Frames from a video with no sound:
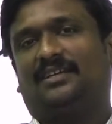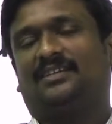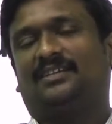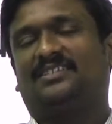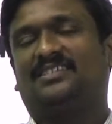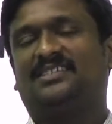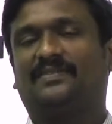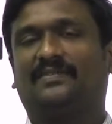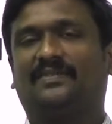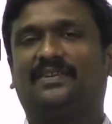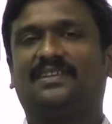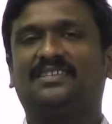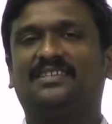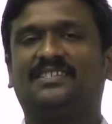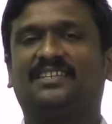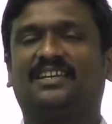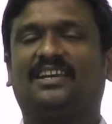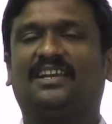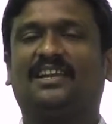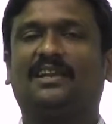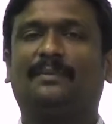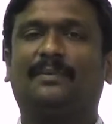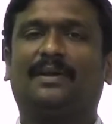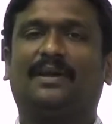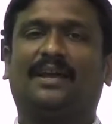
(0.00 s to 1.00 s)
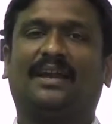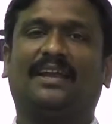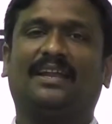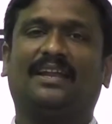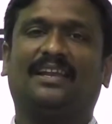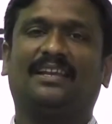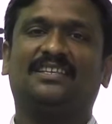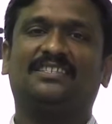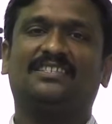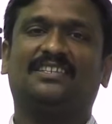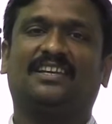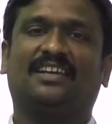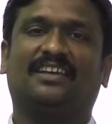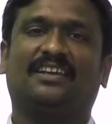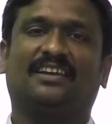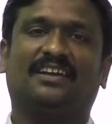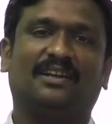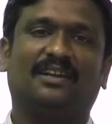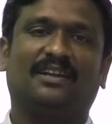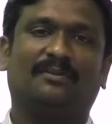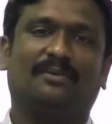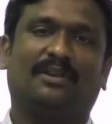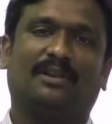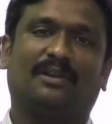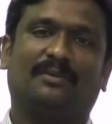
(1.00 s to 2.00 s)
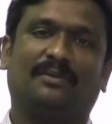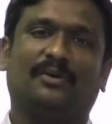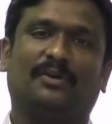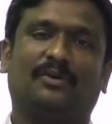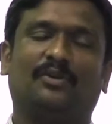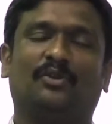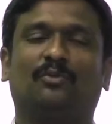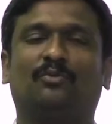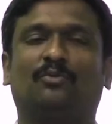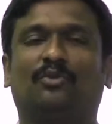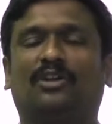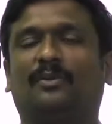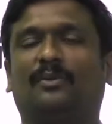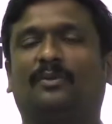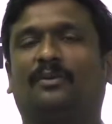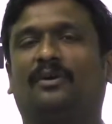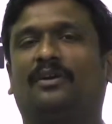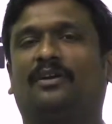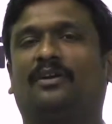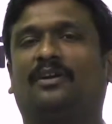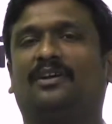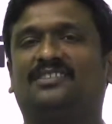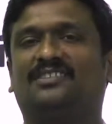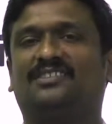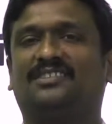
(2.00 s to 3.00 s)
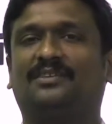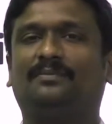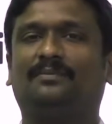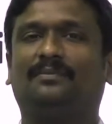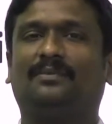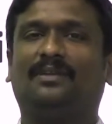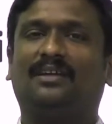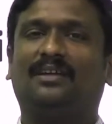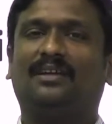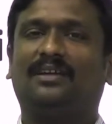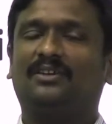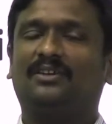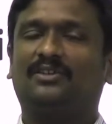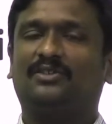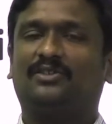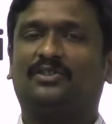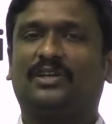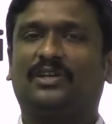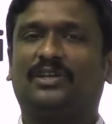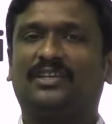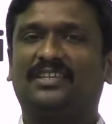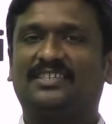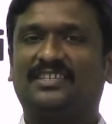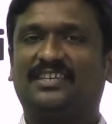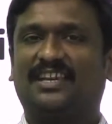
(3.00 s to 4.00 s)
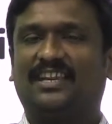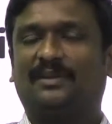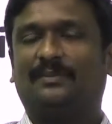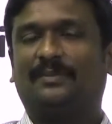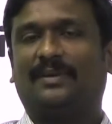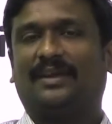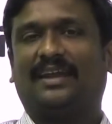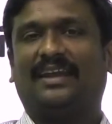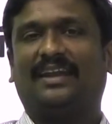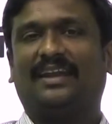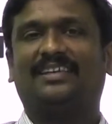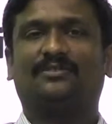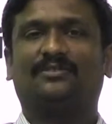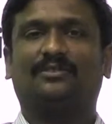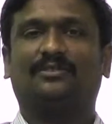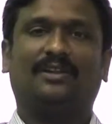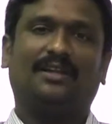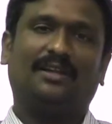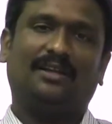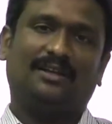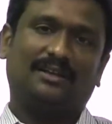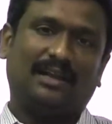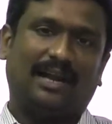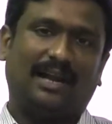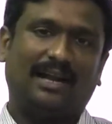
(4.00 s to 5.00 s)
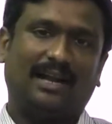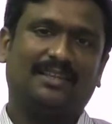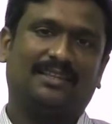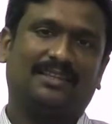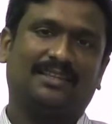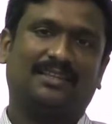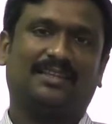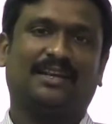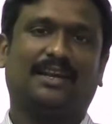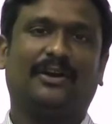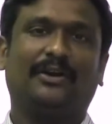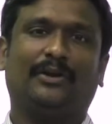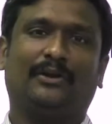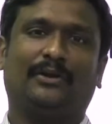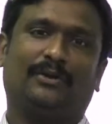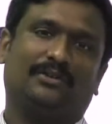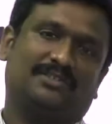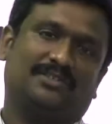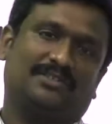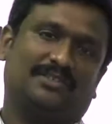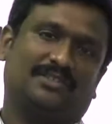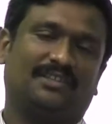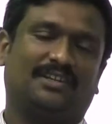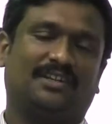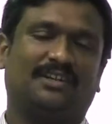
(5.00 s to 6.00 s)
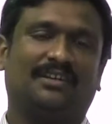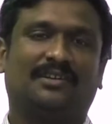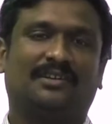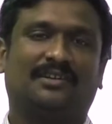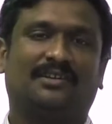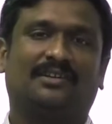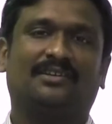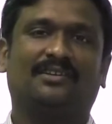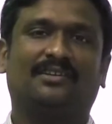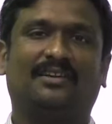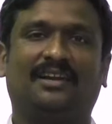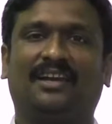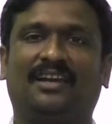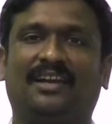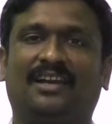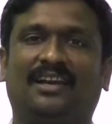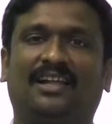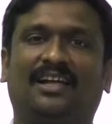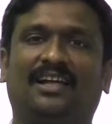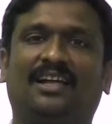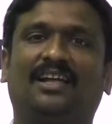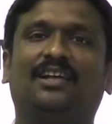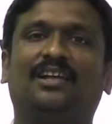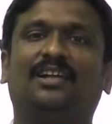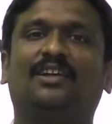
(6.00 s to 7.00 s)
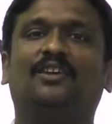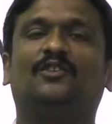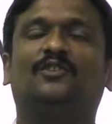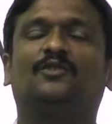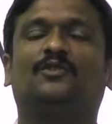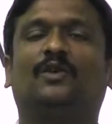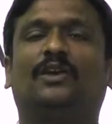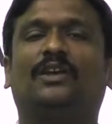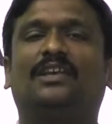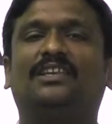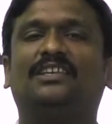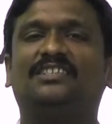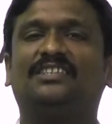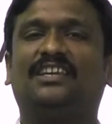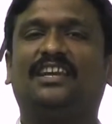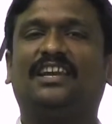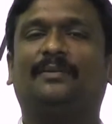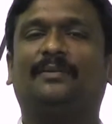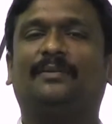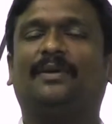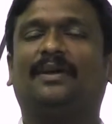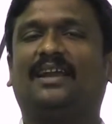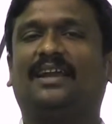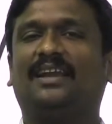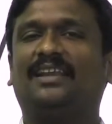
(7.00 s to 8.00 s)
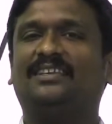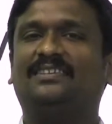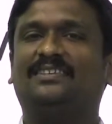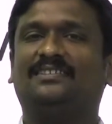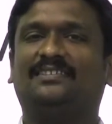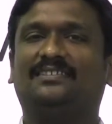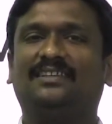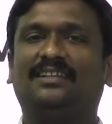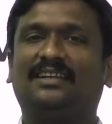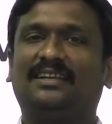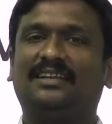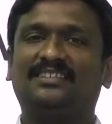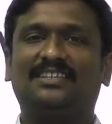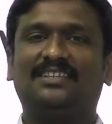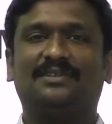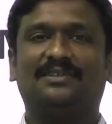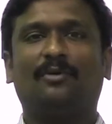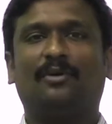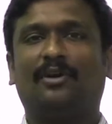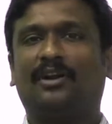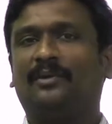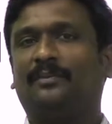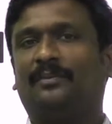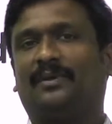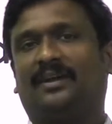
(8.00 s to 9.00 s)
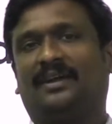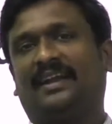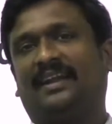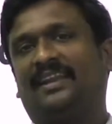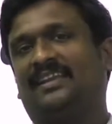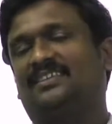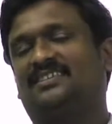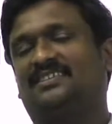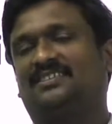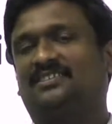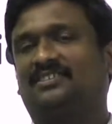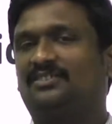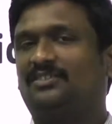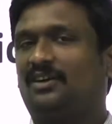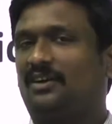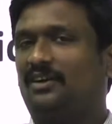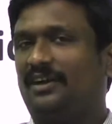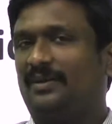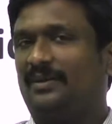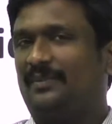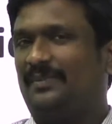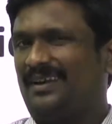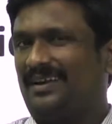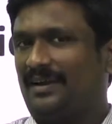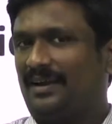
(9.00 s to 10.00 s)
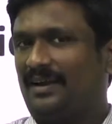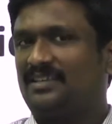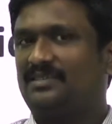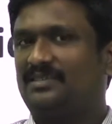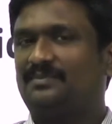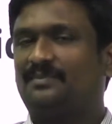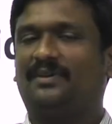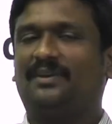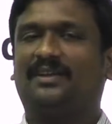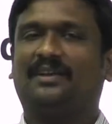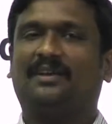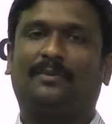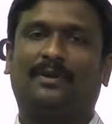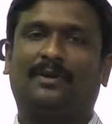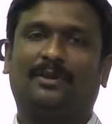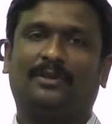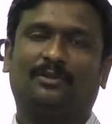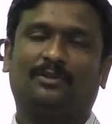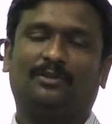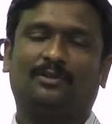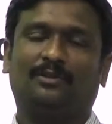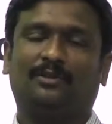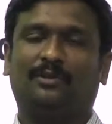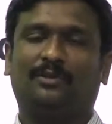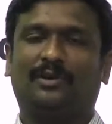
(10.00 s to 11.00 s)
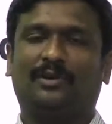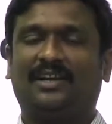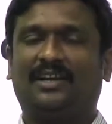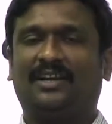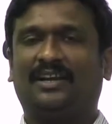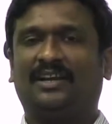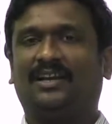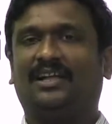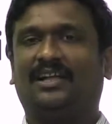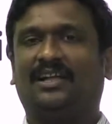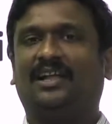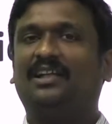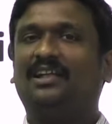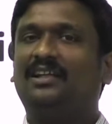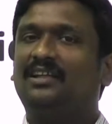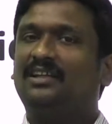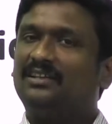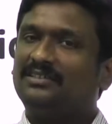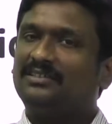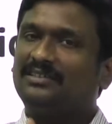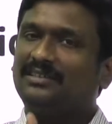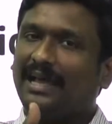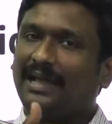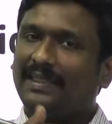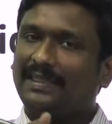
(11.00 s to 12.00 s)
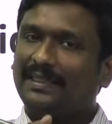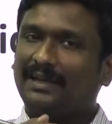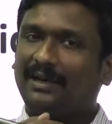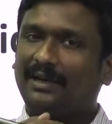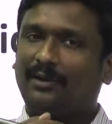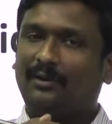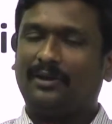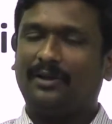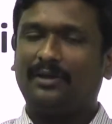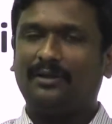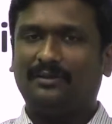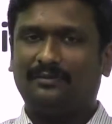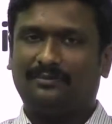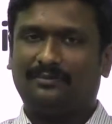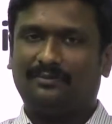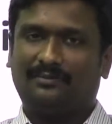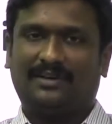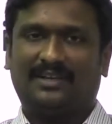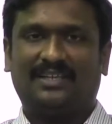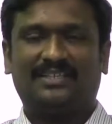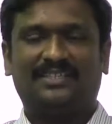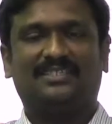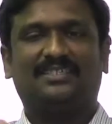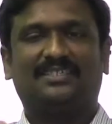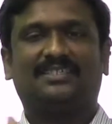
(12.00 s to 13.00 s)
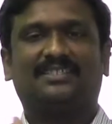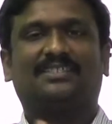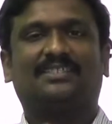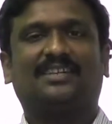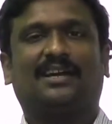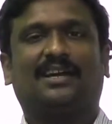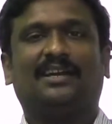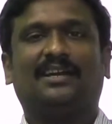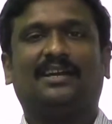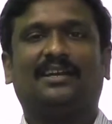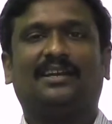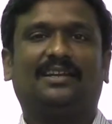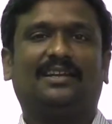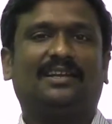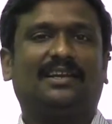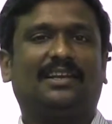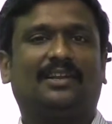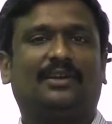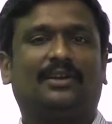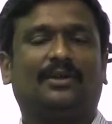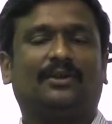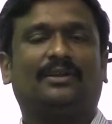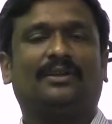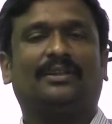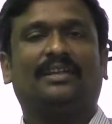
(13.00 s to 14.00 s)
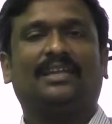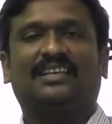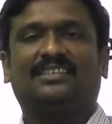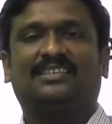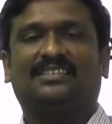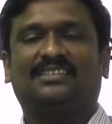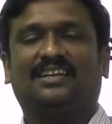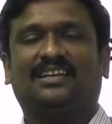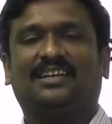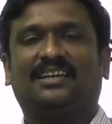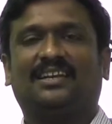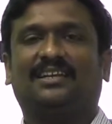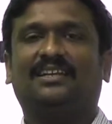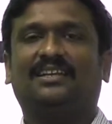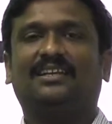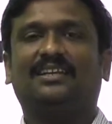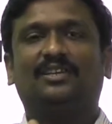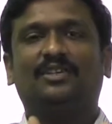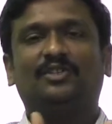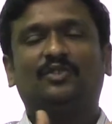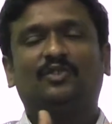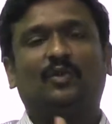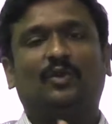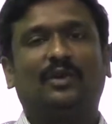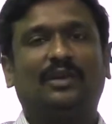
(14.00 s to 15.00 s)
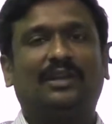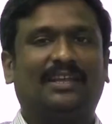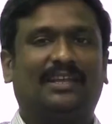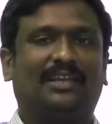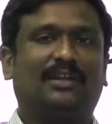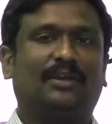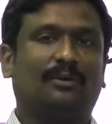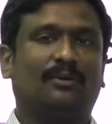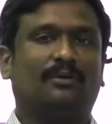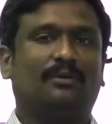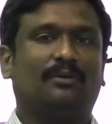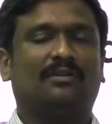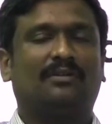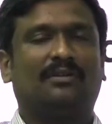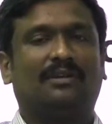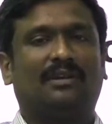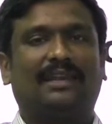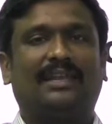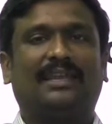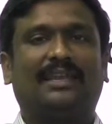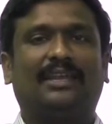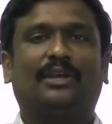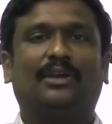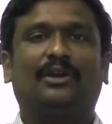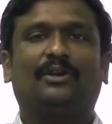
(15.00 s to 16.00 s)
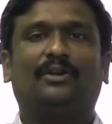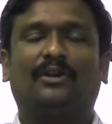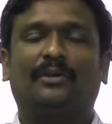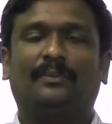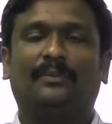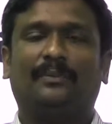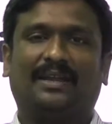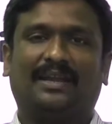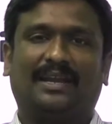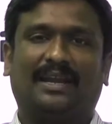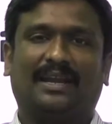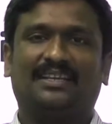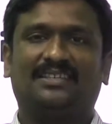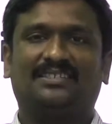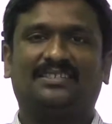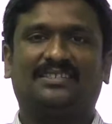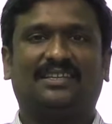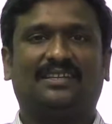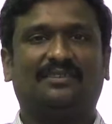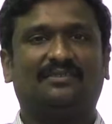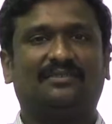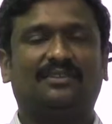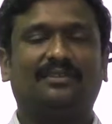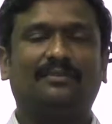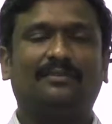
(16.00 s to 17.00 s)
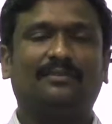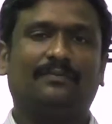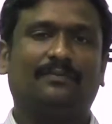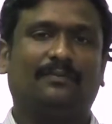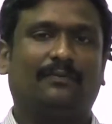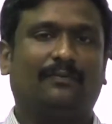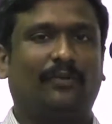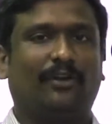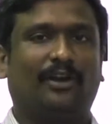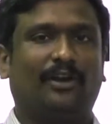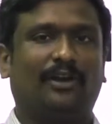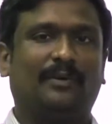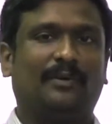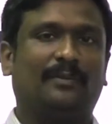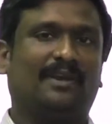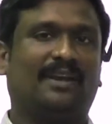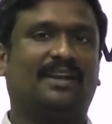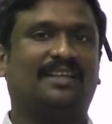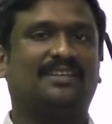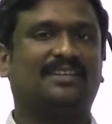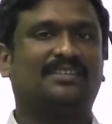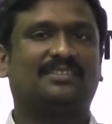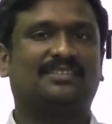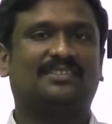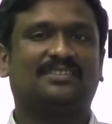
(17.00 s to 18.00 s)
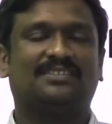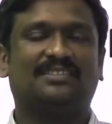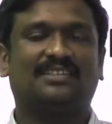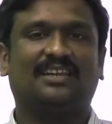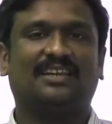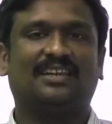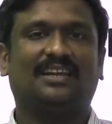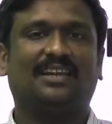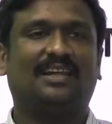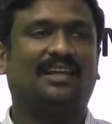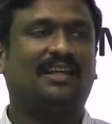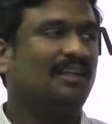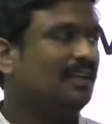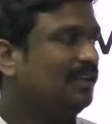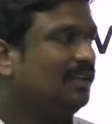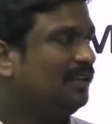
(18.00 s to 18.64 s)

சிவில் இன்ஜினியரிங் மெக்கானிக்கல் இன்ஜினியரிங் ரெண்டு பேருக்குமே ஒரு முக்கியமான கான்செப்ட் ஸோ இன்ஜினியரிங் மெக்கானிக்ஸோட அடுத்து கண்டினியூஷன் தான் ரைட்டுங்களா ஸோ இன்ஜினியரிங் மெக்கானிக்ஸ் வந்து ரிஜிட் பாடி மெக்கானிக்ஸ் சாலிட் மெக்கானிக்ஸ் மாதிரி பார்த்துருந்தோம் ரைட்டுங்களா ஸோ அதுக்கோட நெக்ஸ்ட்டு சாலிடு லிக்யூடு கேஸ் இருக்குல்ல ஸோ லிக்யூட் லிக்யூடோட மெக்கானிக்ஸ் தான் வந்து ஃப்ளூயிட் மெக்கானிக்ஸ் சரிங்களா